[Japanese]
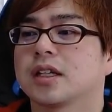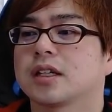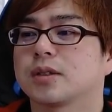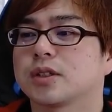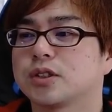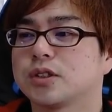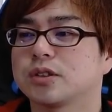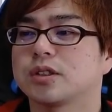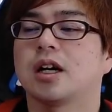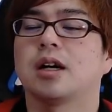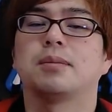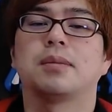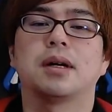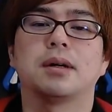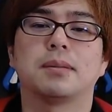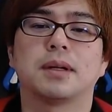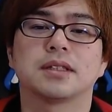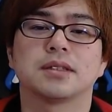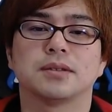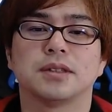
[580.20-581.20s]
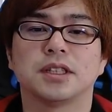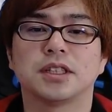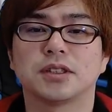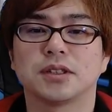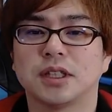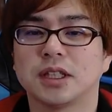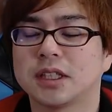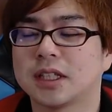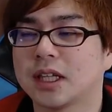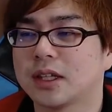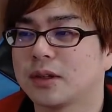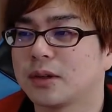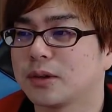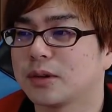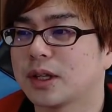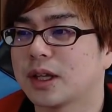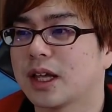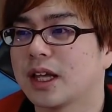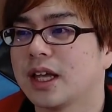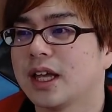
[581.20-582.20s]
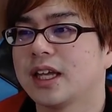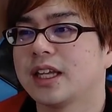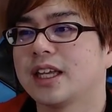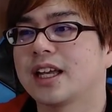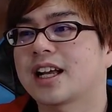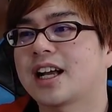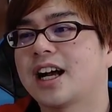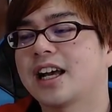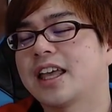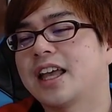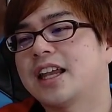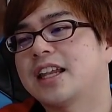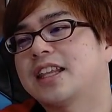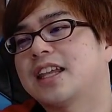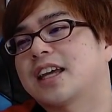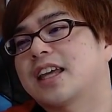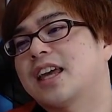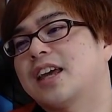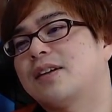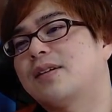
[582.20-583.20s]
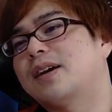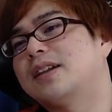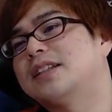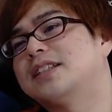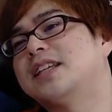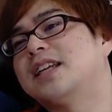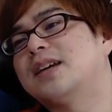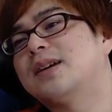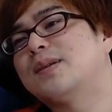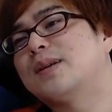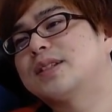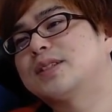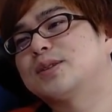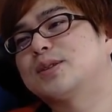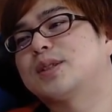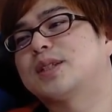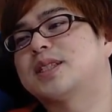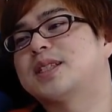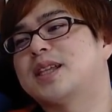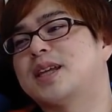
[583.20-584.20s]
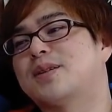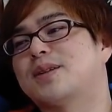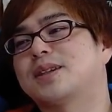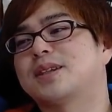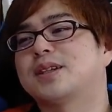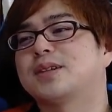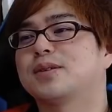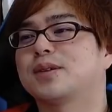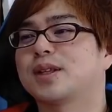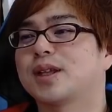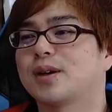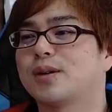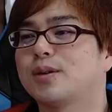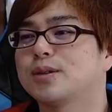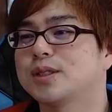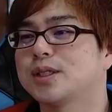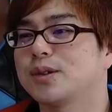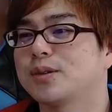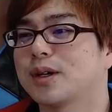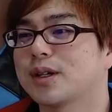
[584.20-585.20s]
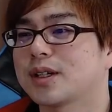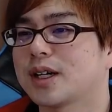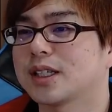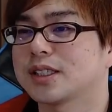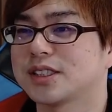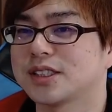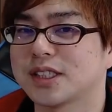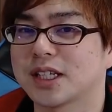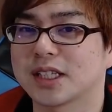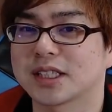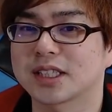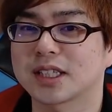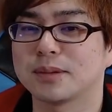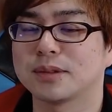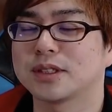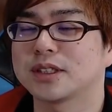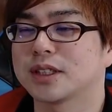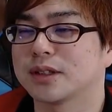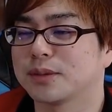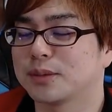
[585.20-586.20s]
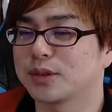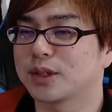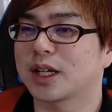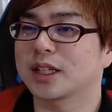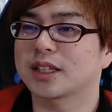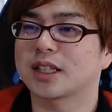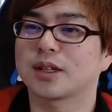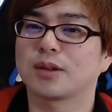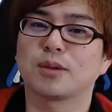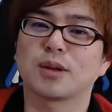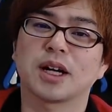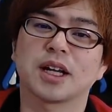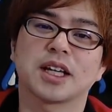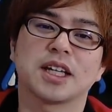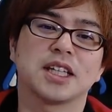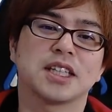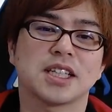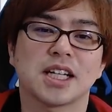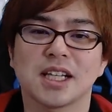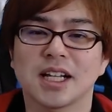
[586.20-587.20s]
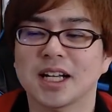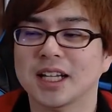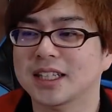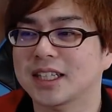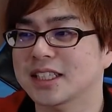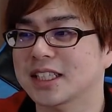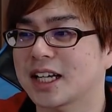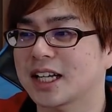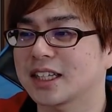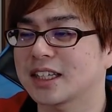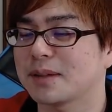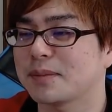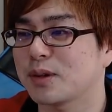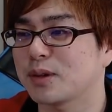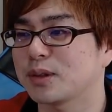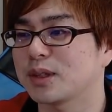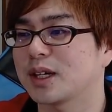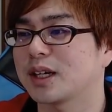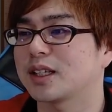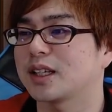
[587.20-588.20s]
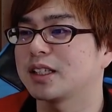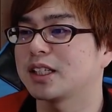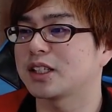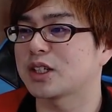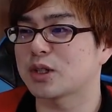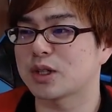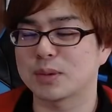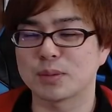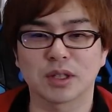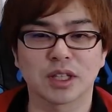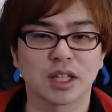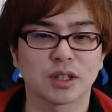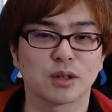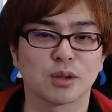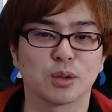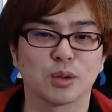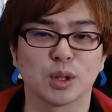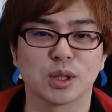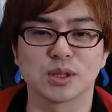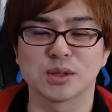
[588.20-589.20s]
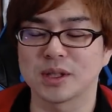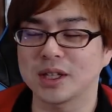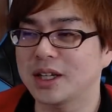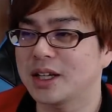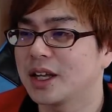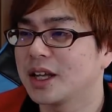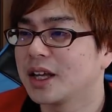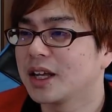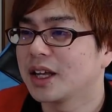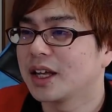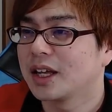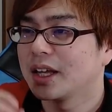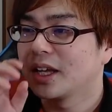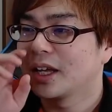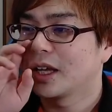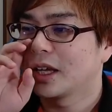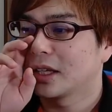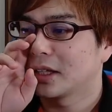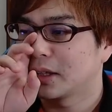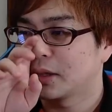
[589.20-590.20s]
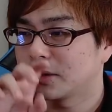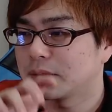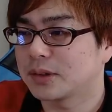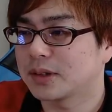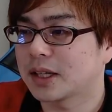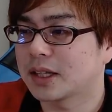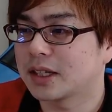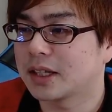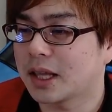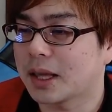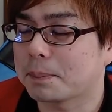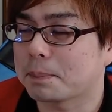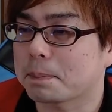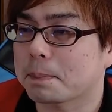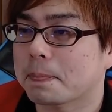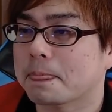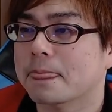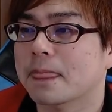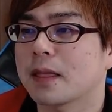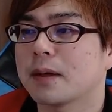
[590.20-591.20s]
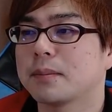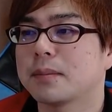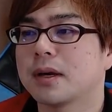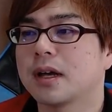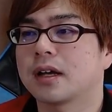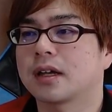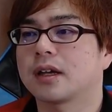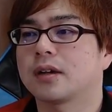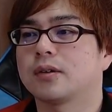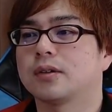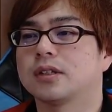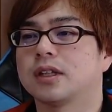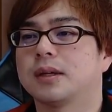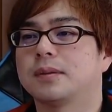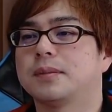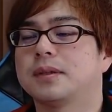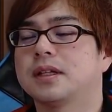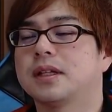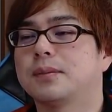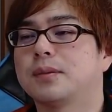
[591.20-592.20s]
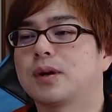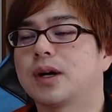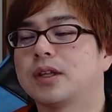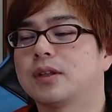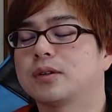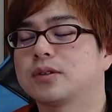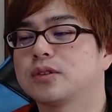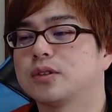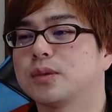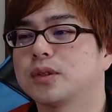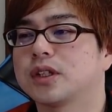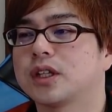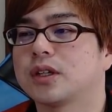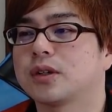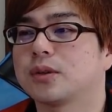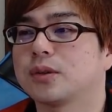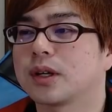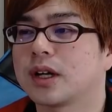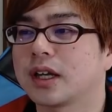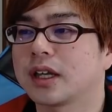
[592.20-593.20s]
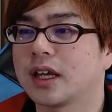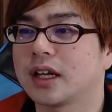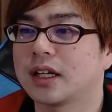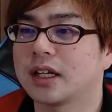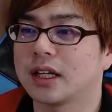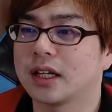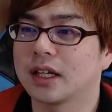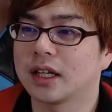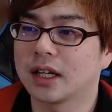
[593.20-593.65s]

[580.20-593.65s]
週間販売枚数21点ということで、いや、鍵あり高えわ、2000円はちょっと出せねえわって人がね、お、1580円、しかもウルダの物語今回禁止されなかったし、買ってみようって方が20人もいたということですよね。っていうことなんで、まあ結構ね、みんなも買い得と思ってるこの鍵あり、